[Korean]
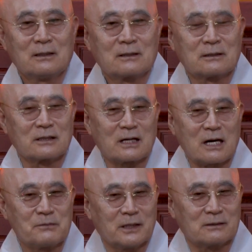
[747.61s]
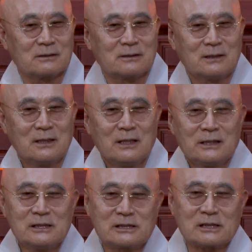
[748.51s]
그런가 하면
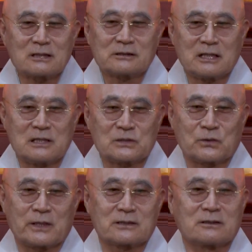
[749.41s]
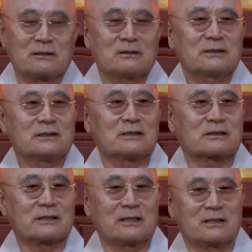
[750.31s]
일상생활 속에서
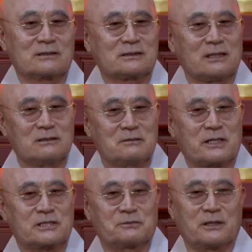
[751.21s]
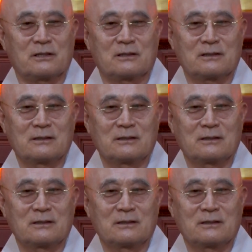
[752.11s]
이렇게 차를 마시며